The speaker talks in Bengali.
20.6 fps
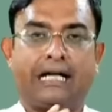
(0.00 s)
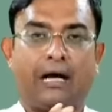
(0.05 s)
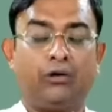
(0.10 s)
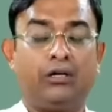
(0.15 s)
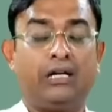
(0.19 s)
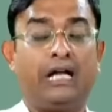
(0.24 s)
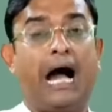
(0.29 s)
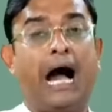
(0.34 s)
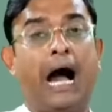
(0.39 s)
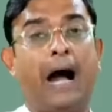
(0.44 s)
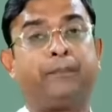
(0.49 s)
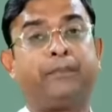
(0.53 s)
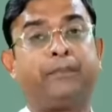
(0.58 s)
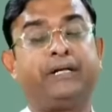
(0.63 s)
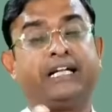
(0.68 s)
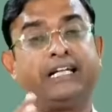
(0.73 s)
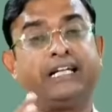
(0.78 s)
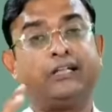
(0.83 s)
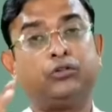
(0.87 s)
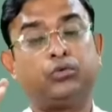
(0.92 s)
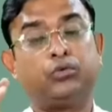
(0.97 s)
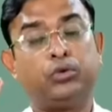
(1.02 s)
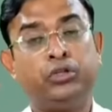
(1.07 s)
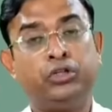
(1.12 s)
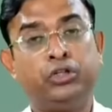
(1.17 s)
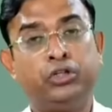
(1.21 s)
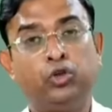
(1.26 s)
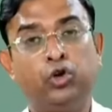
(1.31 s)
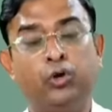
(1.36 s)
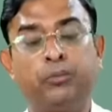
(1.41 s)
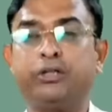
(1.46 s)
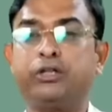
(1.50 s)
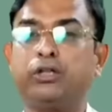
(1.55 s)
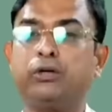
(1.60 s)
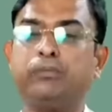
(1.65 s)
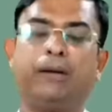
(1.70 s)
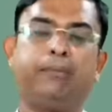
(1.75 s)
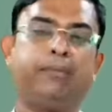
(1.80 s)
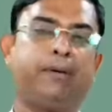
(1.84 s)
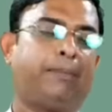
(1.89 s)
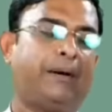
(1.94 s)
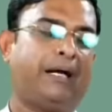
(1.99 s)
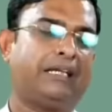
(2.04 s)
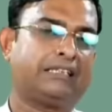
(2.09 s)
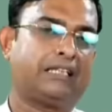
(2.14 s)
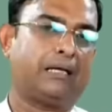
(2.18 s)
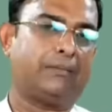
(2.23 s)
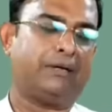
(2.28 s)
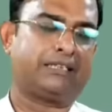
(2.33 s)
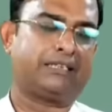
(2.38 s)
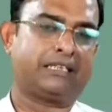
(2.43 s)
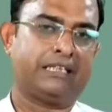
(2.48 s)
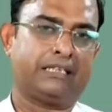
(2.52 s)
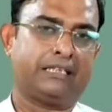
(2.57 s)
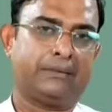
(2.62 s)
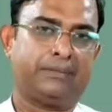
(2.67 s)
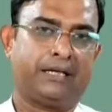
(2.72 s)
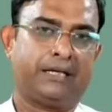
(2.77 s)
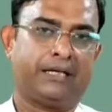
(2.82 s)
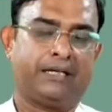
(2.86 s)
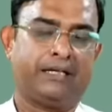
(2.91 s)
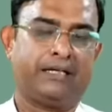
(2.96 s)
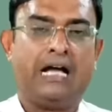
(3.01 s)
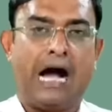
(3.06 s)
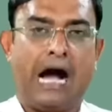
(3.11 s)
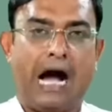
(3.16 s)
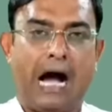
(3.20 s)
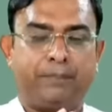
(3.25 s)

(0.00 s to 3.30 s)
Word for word: তাহলে আপনি কিন্তু নিয়মিতভাবে পান্তা ভাত খেতে পারেন